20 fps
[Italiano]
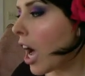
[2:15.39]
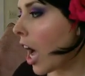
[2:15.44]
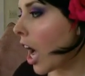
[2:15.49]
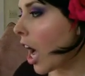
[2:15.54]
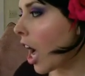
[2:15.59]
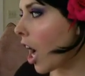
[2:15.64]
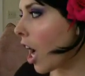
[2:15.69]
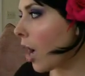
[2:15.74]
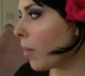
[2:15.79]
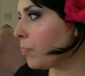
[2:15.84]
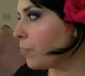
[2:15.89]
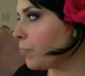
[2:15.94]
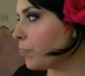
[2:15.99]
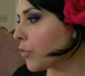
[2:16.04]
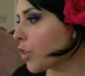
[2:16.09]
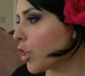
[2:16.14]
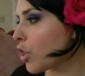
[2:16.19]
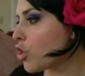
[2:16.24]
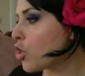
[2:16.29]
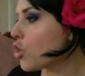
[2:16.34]
Um,
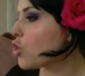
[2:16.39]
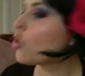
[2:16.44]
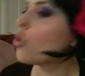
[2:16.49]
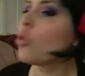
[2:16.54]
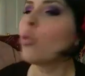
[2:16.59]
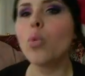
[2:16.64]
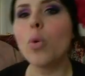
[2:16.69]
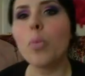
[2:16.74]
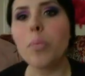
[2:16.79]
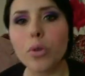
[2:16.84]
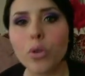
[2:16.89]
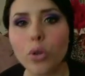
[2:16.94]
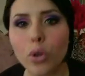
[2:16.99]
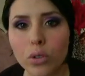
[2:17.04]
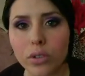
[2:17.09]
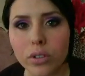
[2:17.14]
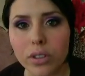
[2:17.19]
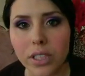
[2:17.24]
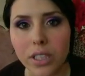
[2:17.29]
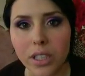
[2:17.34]
ci sono due
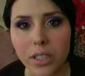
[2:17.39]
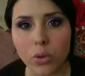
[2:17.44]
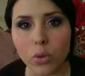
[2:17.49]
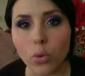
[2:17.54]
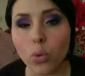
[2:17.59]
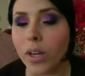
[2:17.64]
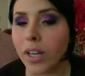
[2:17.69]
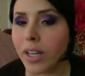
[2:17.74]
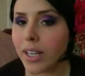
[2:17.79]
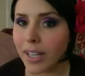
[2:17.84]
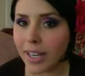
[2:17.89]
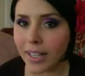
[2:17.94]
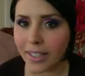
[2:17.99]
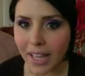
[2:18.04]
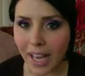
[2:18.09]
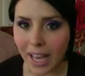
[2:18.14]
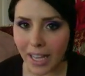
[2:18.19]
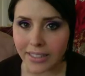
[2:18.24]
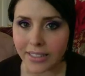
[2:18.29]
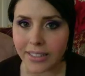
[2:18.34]
prodotti, due
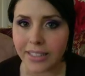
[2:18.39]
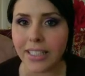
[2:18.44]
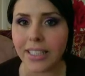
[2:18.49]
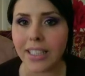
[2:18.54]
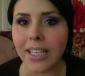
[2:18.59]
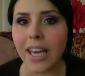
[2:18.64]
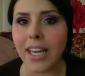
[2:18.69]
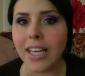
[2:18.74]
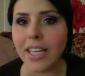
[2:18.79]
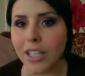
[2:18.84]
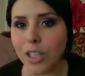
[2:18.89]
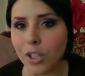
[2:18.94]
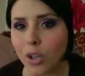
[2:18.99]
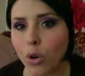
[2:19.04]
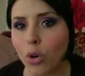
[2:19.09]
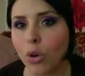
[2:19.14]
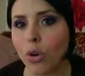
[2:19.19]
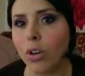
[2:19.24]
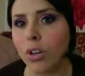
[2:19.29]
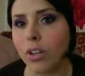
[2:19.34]
ingredienti che
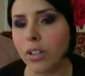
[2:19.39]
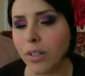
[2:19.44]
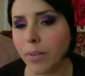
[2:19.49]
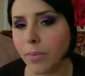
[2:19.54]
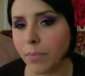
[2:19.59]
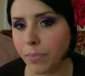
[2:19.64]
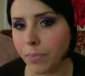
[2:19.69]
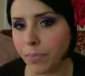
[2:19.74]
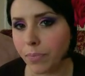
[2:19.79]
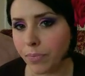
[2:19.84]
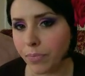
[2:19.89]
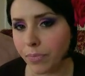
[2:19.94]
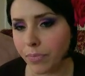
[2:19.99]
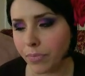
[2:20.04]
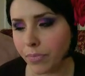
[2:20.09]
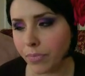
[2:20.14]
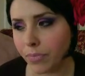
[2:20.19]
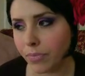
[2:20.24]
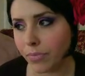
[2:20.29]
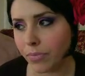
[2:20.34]
io ehm,
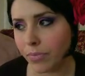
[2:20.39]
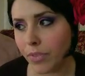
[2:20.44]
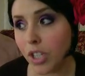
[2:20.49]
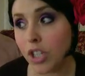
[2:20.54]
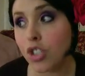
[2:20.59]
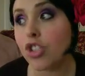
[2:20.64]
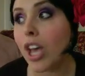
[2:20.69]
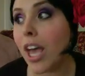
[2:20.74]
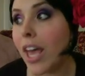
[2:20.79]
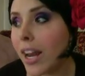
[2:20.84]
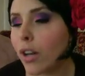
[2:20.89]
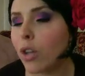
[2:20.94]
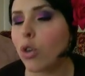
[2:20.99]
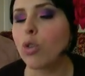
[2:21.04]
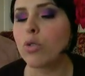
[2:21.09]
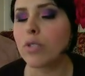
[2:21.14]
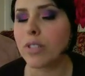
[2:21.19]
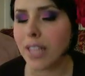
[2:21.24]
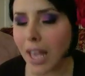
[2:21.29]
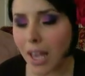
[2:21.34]
eh.
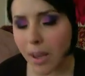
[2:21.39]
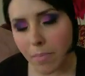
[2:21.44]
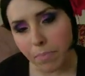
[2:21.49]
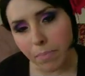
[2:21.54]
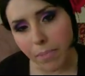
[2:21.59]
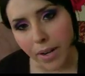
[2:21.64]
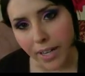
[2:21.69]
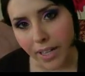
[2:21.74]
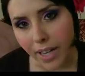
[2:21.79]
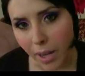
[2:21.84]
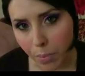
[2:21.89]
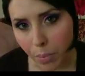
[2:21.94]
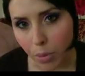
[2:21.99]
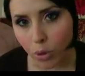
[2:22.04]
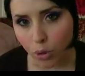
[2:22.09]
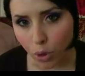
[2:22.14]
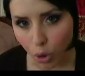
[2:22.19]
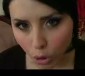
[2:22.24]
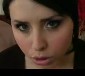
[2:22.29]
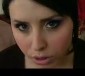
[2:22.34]
cerco sempre nei
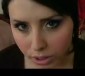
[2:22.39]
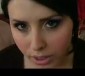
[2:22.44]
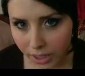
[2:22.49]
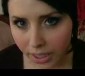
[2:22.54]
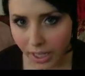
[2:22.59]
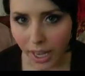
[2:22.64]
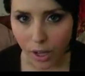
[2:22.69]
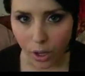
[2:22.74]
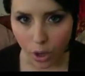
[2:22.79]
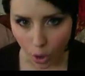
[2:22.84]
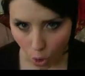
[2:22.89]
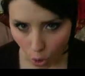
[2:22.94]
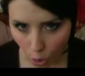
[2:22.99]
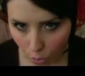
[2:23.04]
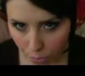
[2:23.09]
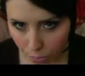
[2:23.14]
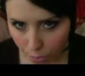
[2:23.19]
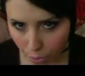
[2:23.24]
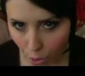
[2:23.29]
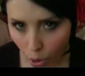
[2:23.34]
prodotti che
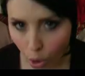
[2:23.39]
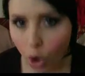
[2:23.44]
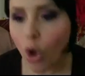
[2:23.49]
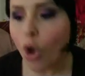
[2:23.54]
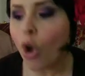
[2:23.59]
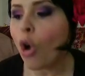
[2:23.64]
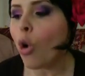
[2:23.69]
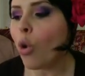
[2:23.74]
compro.